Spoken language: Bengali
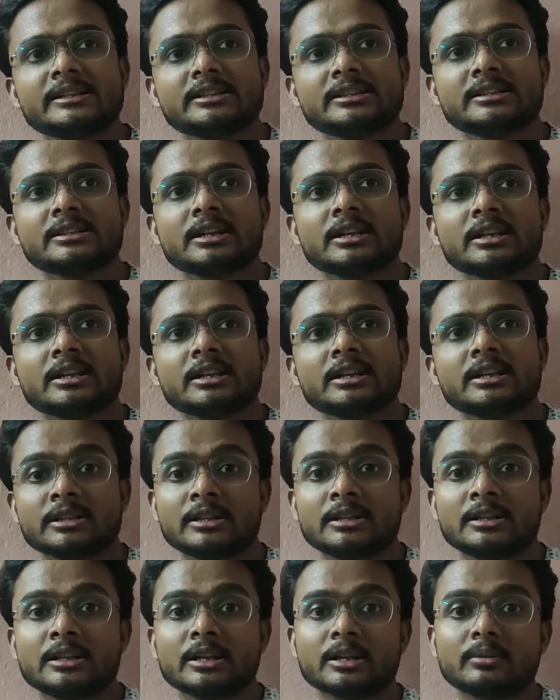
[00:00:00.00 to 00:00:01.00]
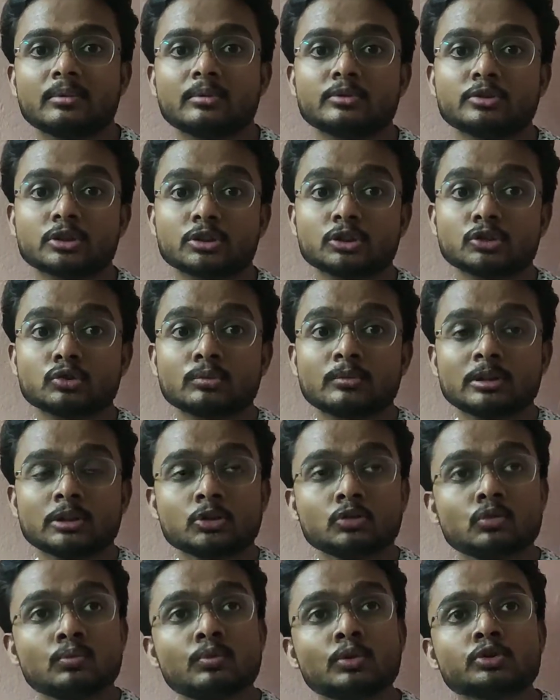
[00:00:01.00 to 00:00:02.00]
যেতে চাই এবং চ্যানেলটাকে ভবিষ্যতে তোমাদের
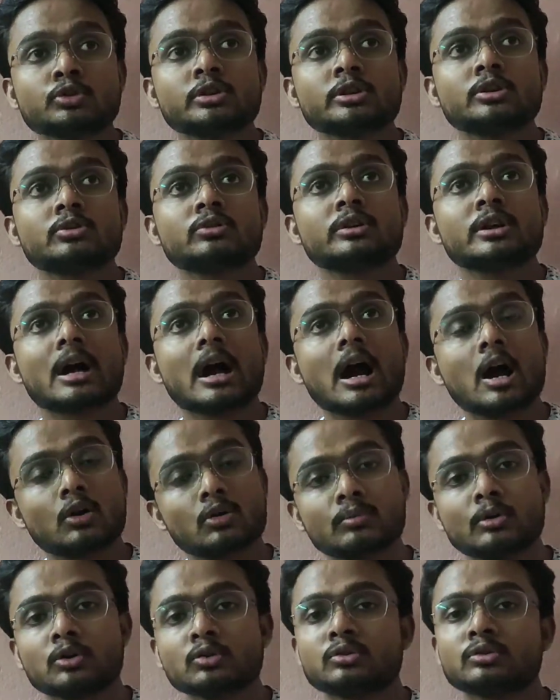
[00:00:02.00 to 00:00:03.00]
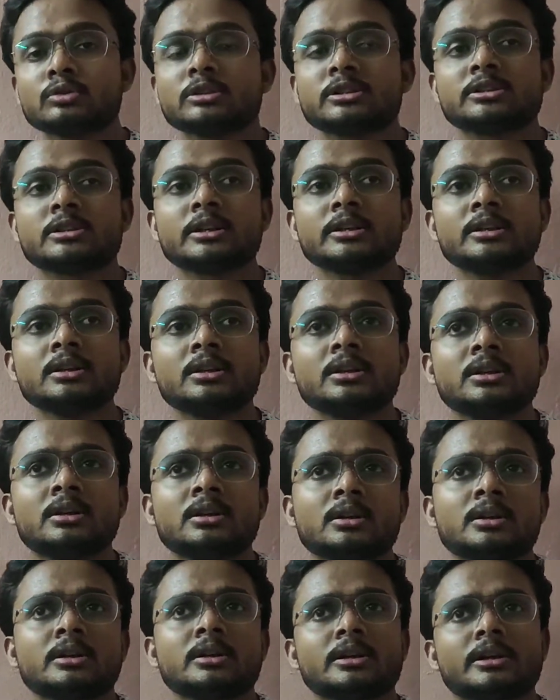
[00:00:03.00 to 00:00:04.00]
উপযোগী করে আরও বড় করতে চাই
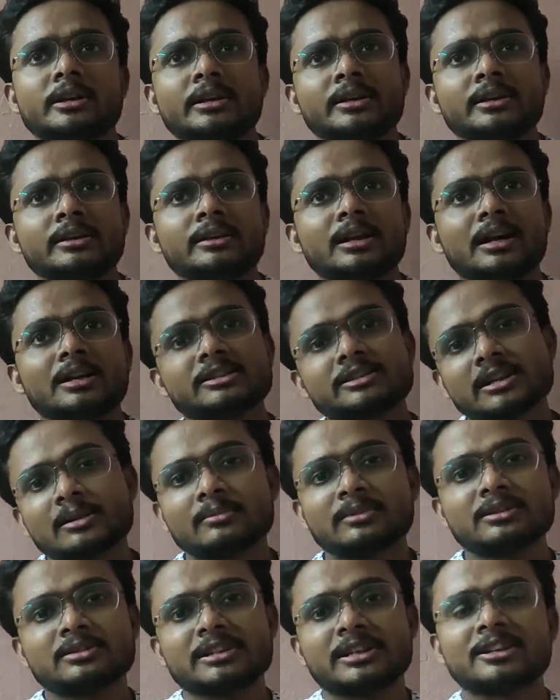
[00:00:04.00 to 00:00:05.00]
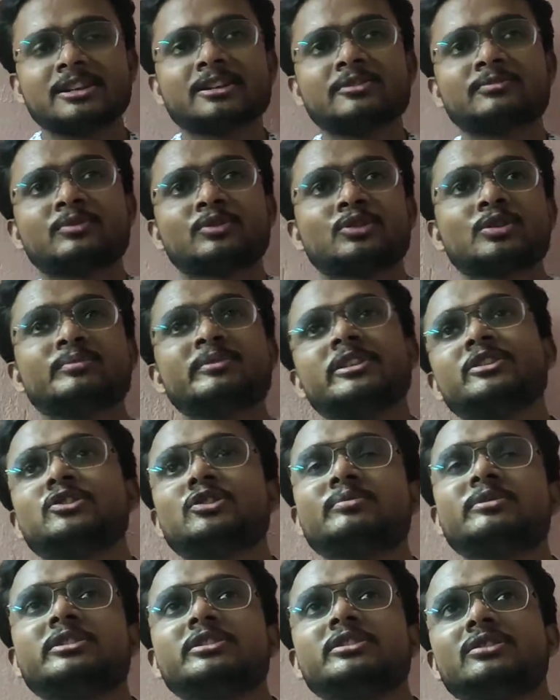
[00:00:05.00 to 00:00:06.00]
এটাই আজকে আমার চ্যানেলের প্রথম
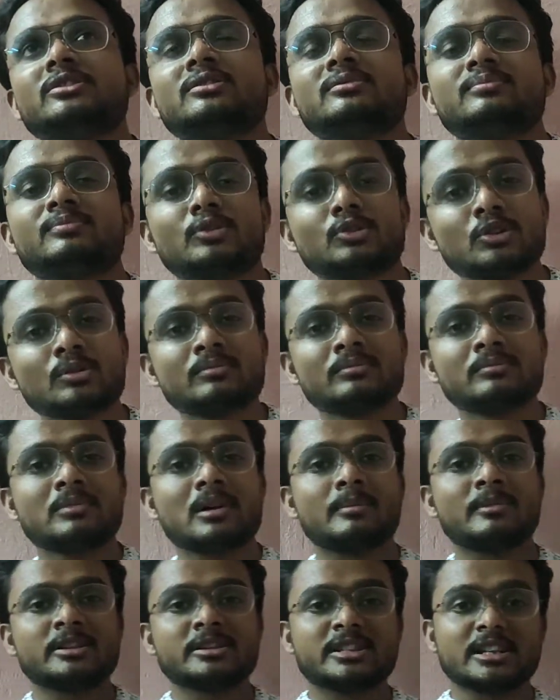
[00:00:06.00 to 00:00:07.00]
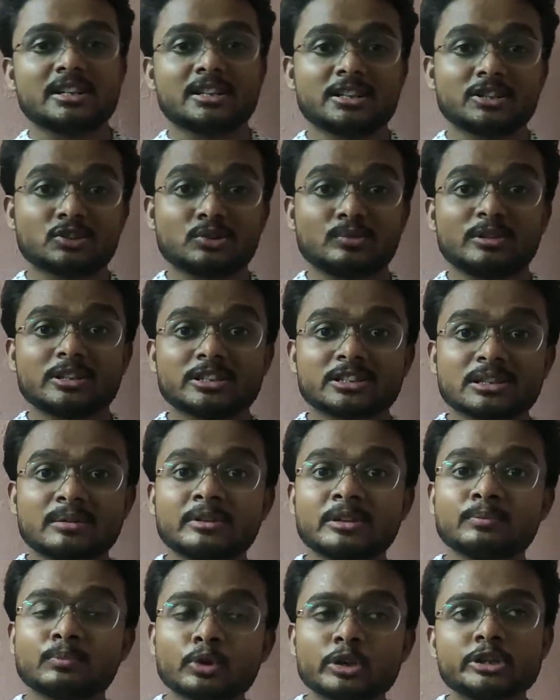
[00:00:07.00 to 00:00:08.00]
ইন্টার ভিডিও প্রথম আমার চ্যানেলে তোমাদের
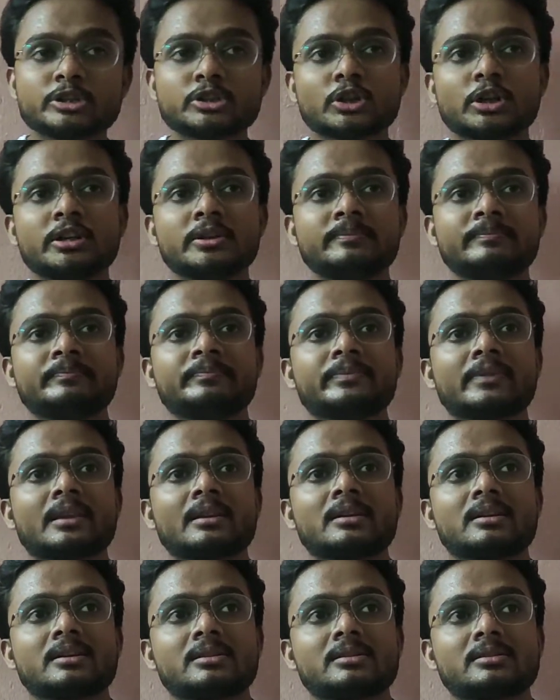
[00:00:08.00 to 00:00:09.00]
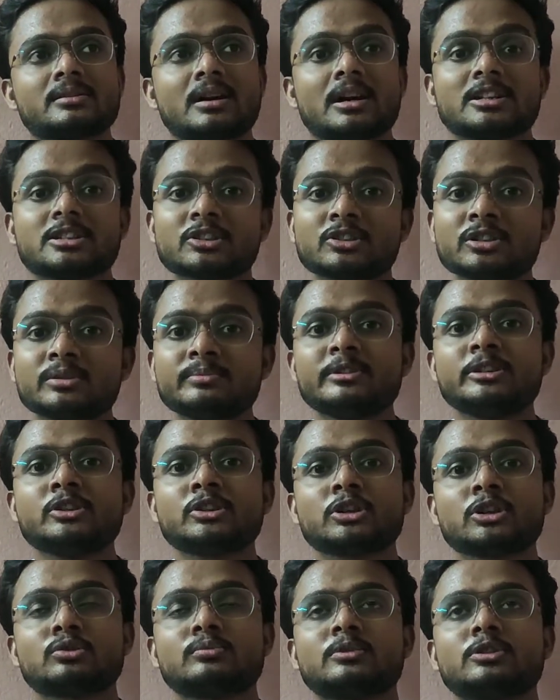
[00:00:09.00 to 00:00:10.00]
সামনে পরিচয় আশা করি
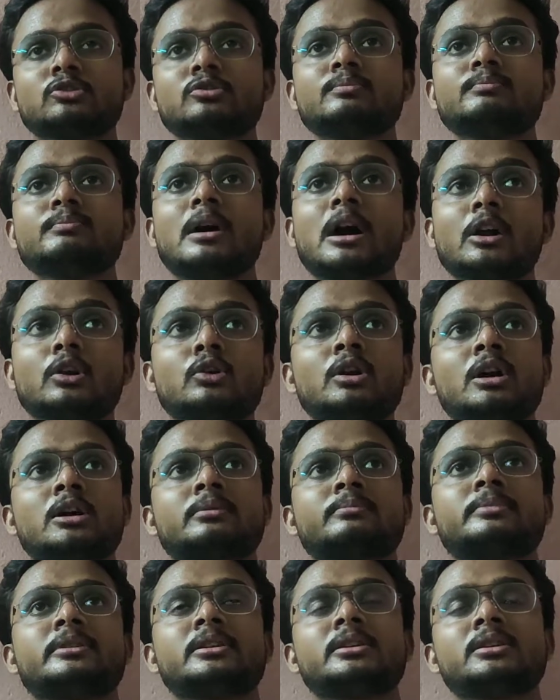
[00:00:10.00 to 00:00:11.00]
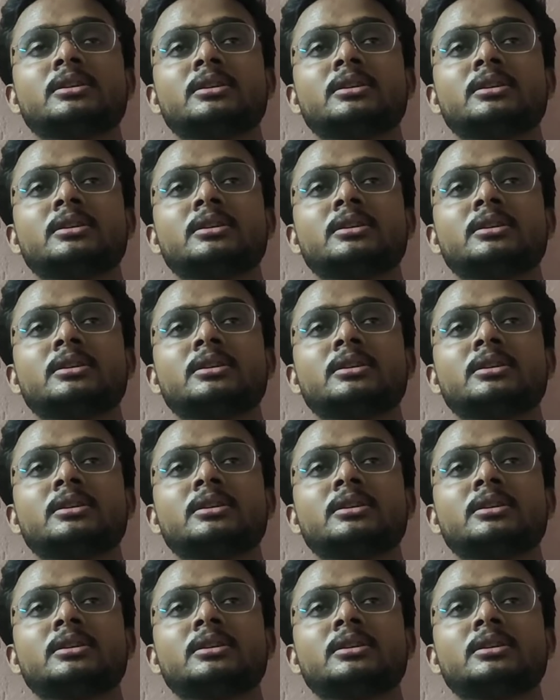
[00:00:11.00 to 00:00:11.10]
ভিডিওটা তোমাদের খুব ভালো লাগবে